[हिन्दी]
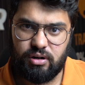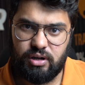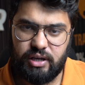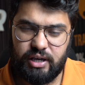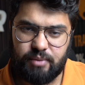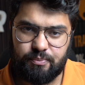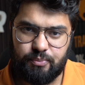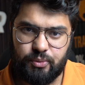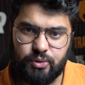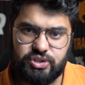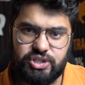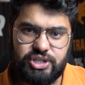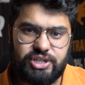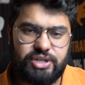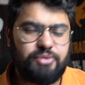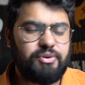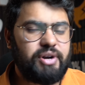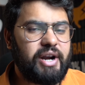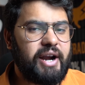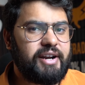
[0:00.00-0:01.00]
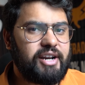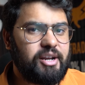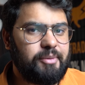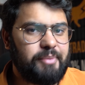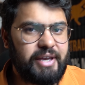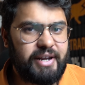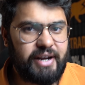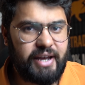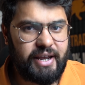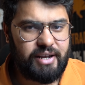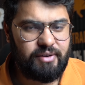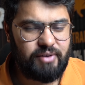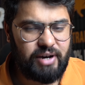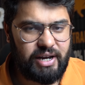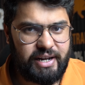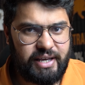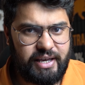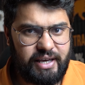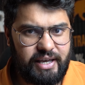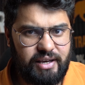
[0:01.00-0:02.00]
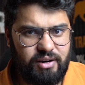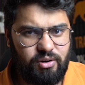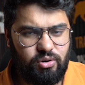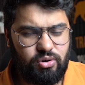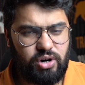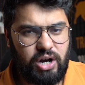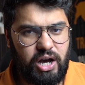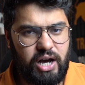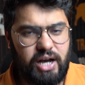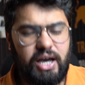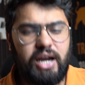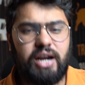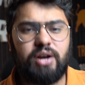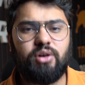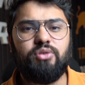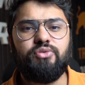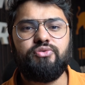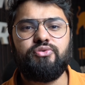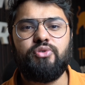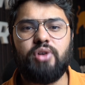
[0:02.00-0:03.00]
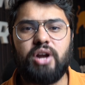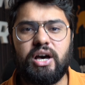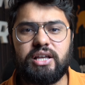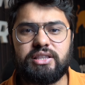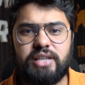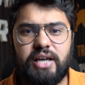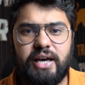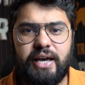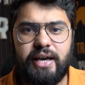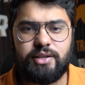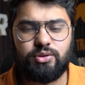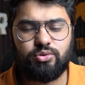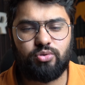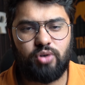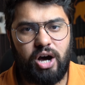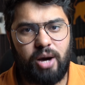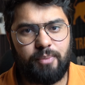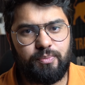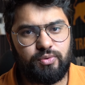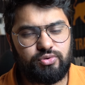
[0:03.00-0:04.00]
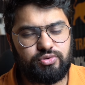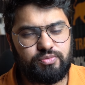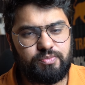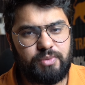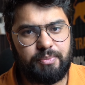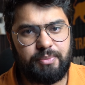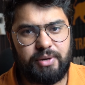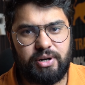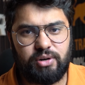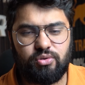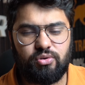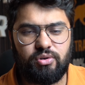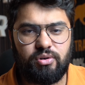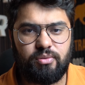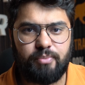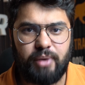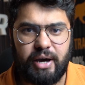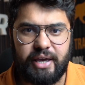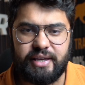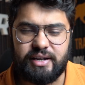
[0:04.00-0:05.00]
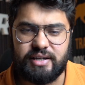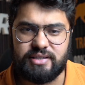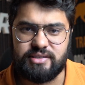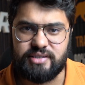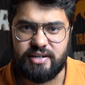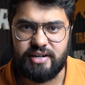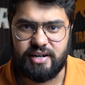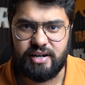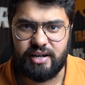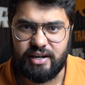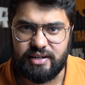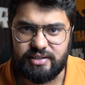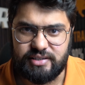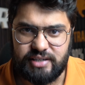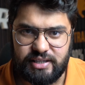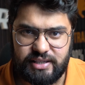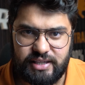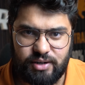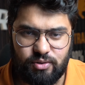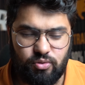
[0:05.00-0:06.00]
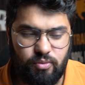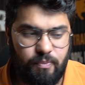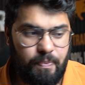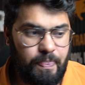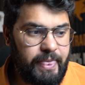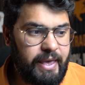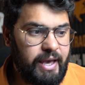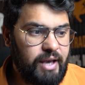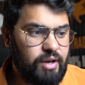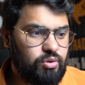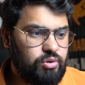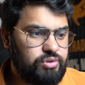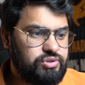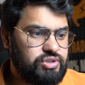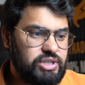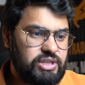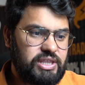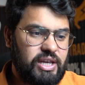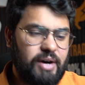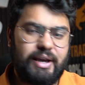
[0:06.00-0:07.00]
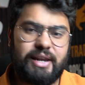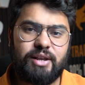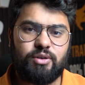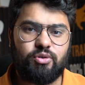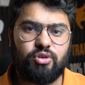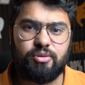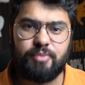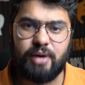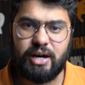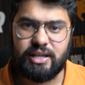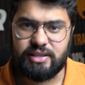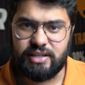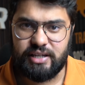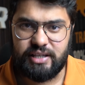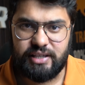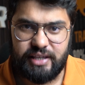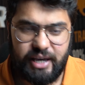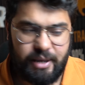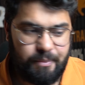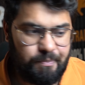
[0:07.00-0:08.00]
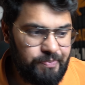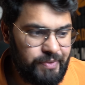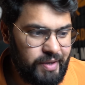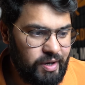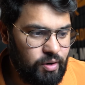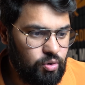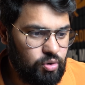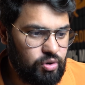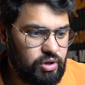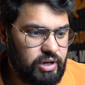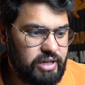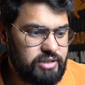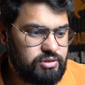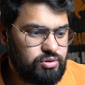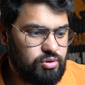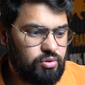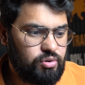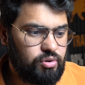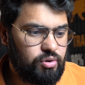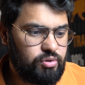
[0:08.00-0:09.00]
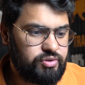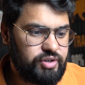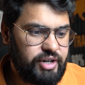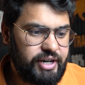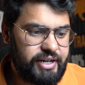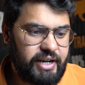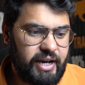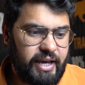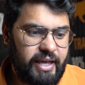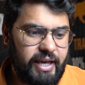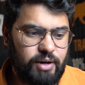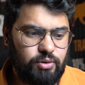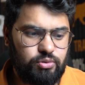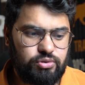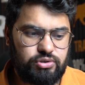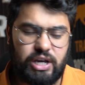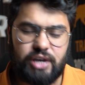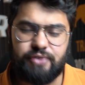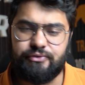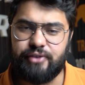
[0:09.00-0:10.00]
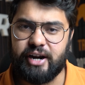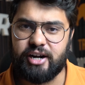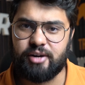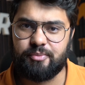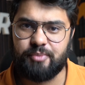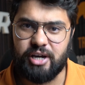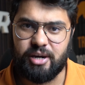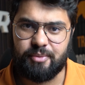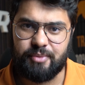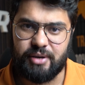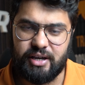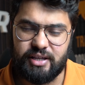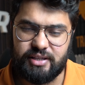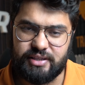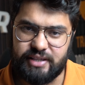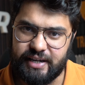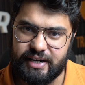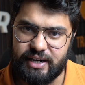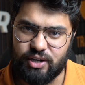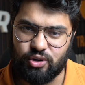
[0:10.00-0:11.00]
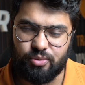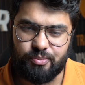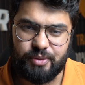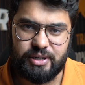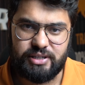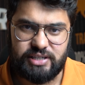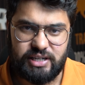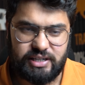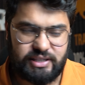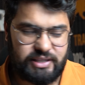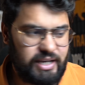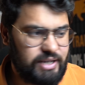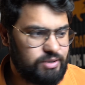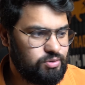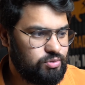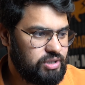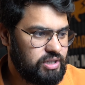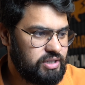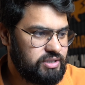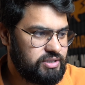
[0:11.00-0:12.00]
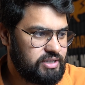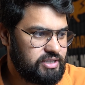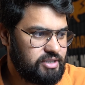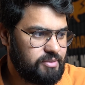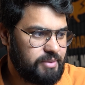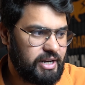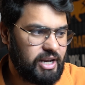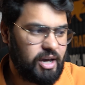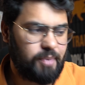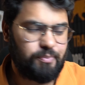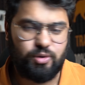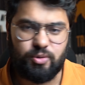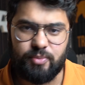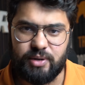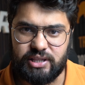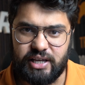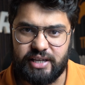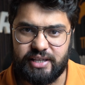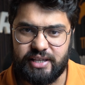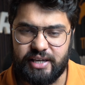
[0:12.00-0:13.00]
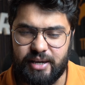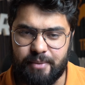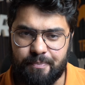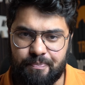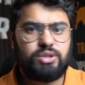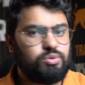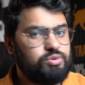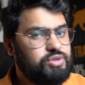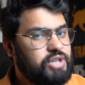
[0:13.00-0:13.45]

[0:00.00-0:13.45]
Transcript: एक पॉजिटिव टेरेटरी में रहने वाले हैं और अगर कोई फॉल आता है तो आप उसमें बिल्कुल बाइंग कंसिडर कर सकते हो कोई चिंता वाली कोई बात नहीं है और कल जो ग्रोथ डेट आया उसका इफेक्ट भी हमें देखने को मिल सकता है जो तीन चीज़ें मैंने आपको बताई हैं तो